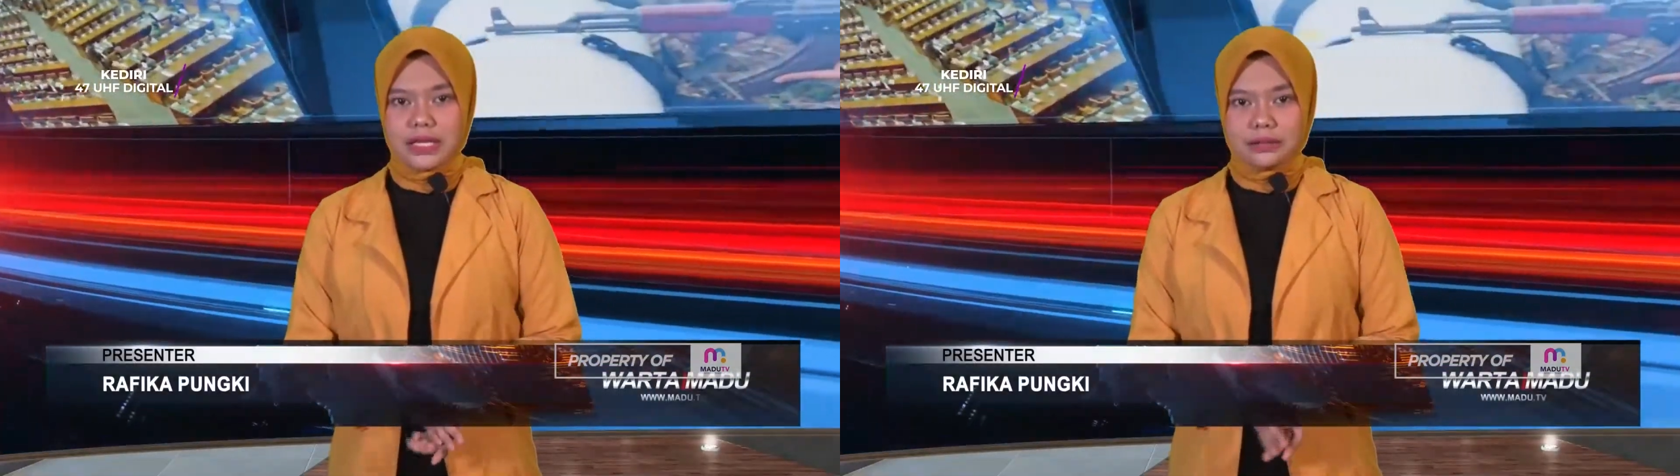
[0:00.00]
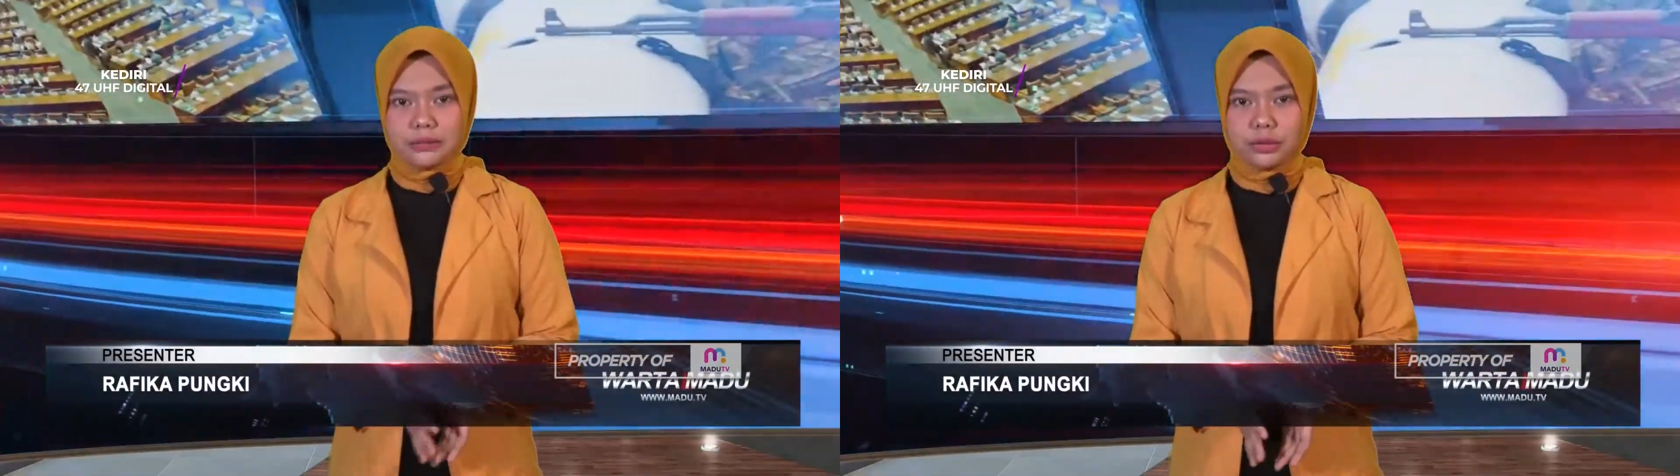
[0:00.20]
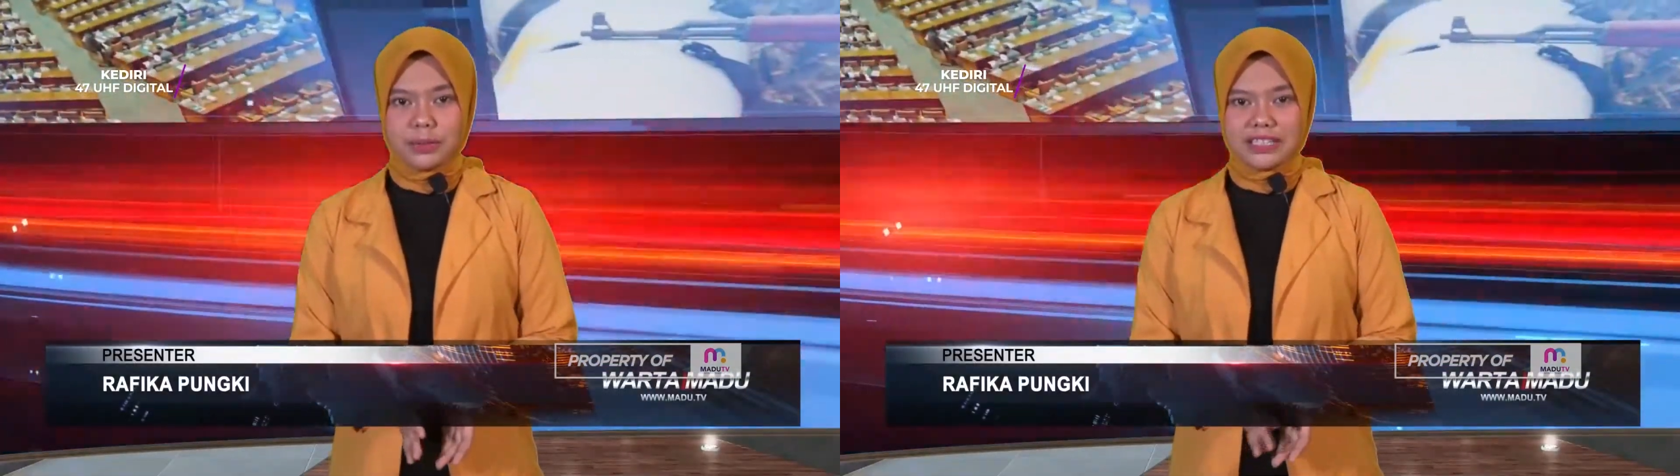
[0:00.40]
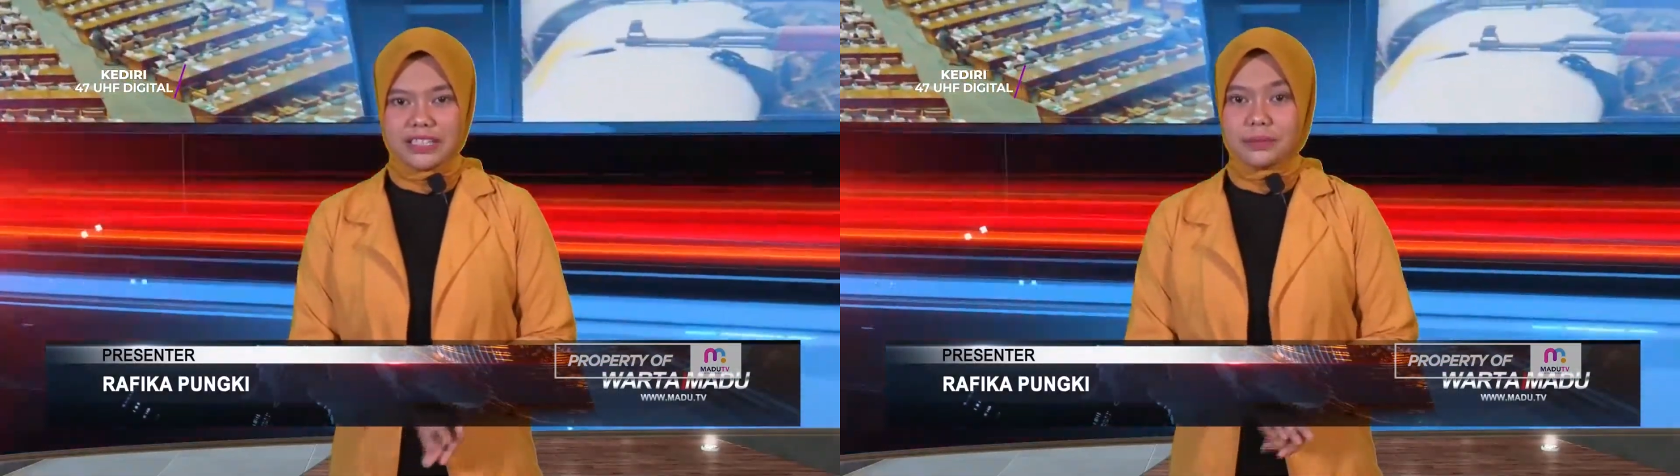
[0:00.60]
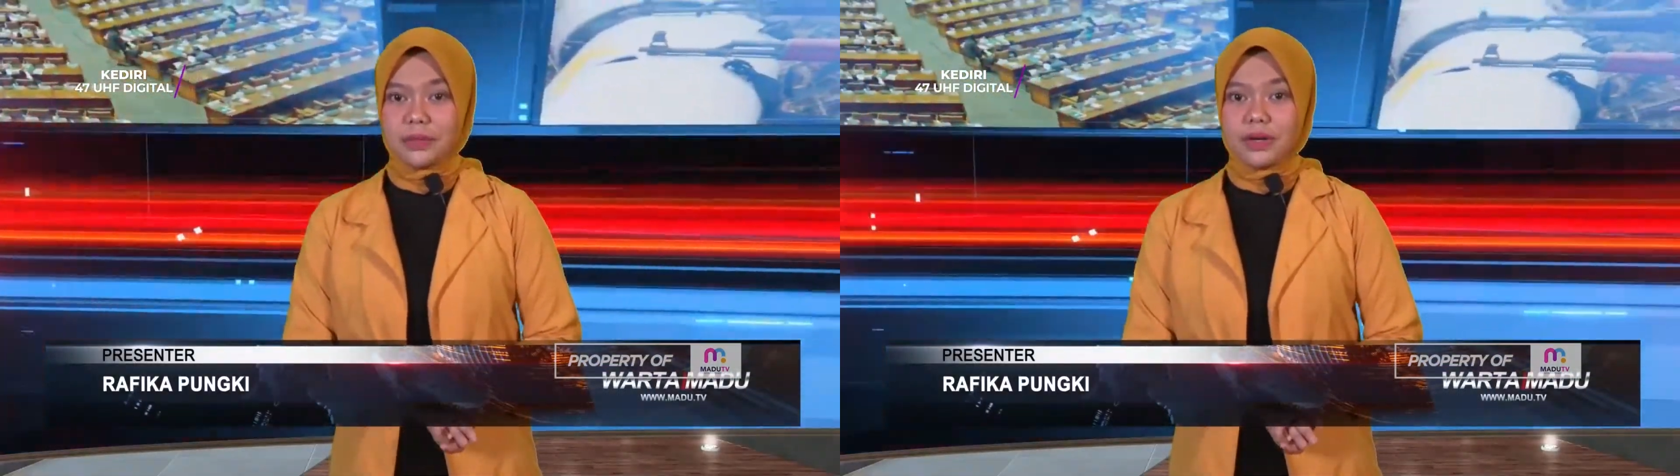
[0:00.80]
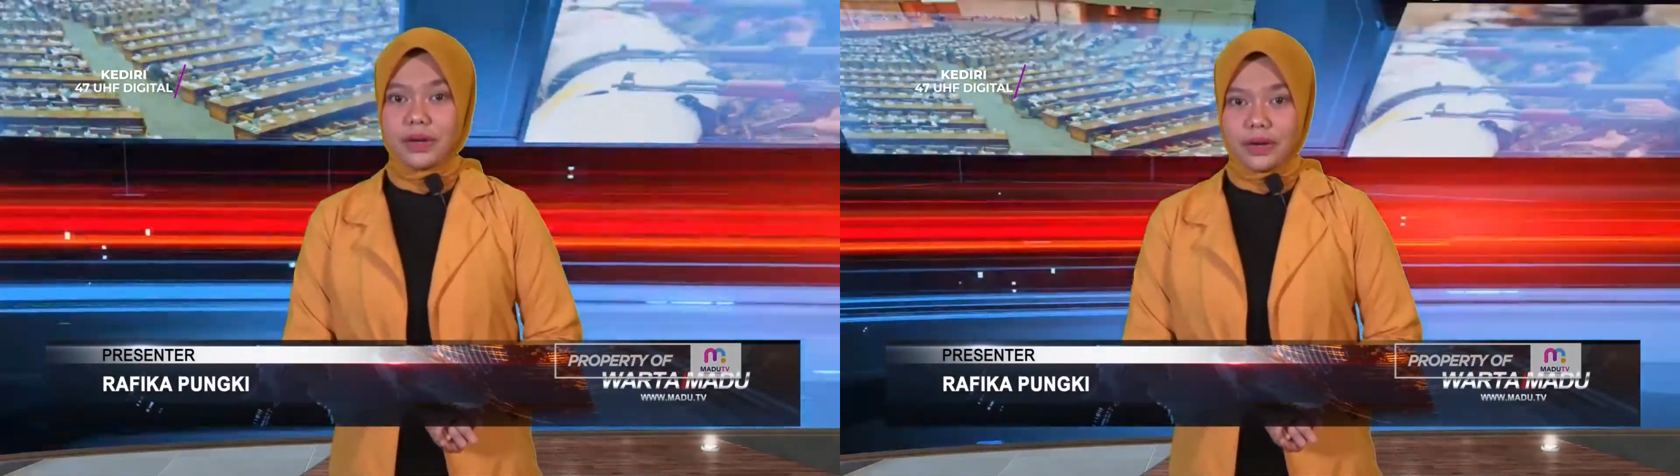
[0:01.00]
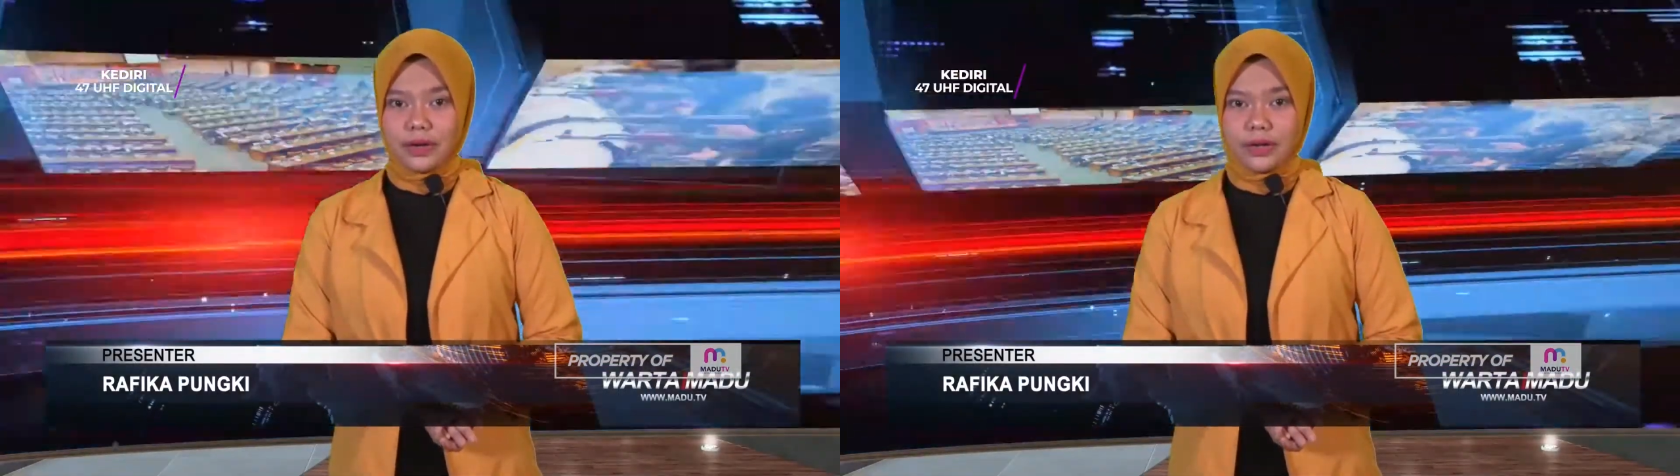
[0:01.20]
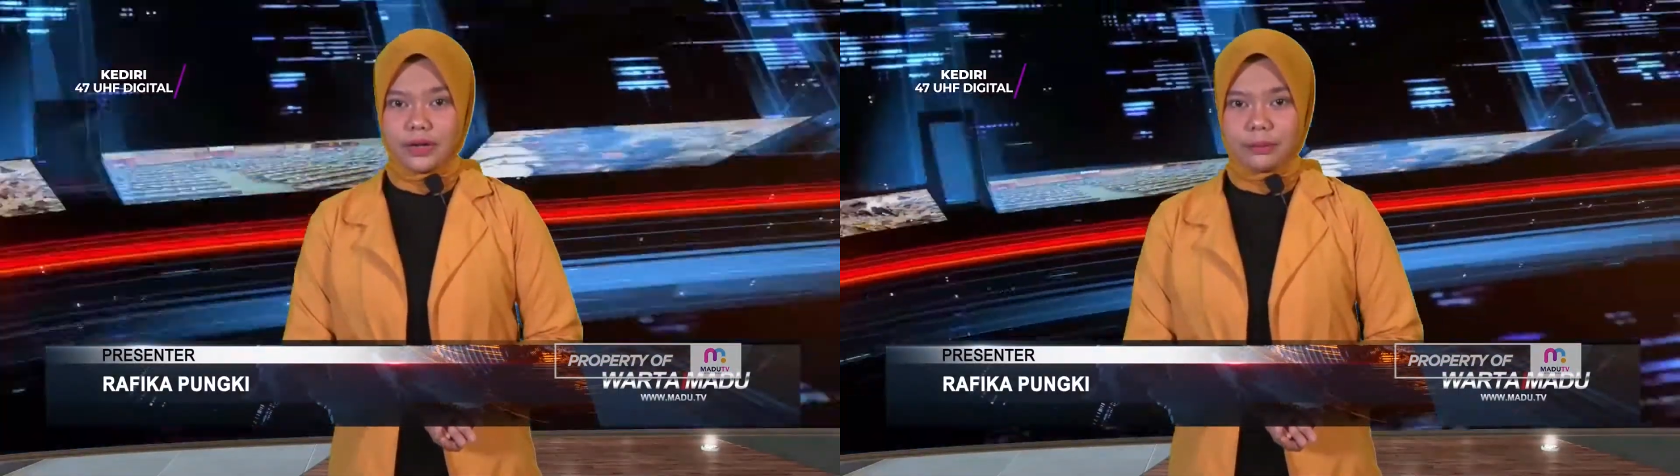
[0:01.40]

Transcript: Bupati Ponorogo